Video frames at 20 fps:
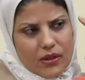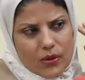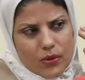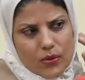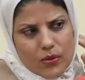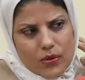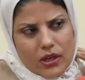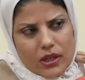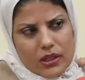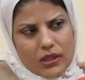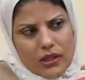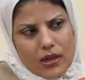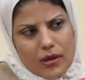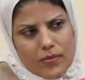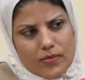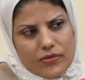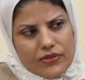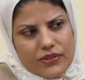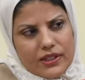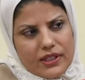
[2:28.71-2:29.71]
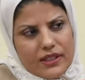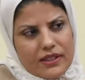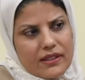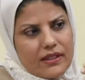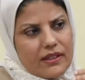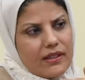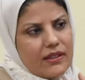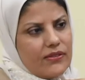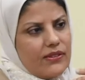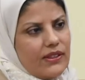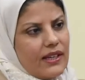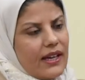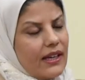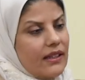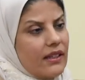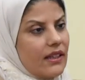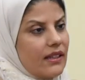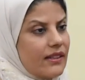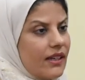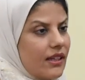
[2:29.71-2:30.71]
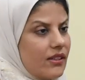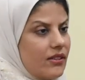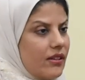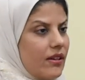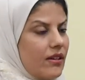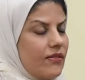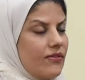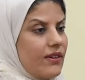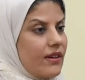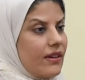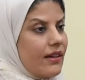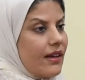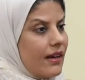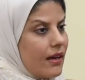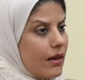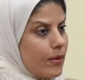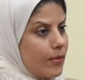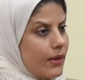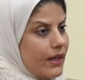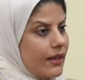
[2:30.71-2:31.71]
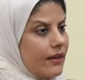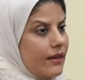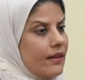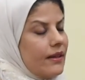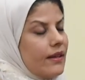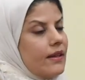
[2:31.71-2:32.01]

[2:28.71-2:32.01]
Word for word: وآلام في في أعلى الكتف الرقبة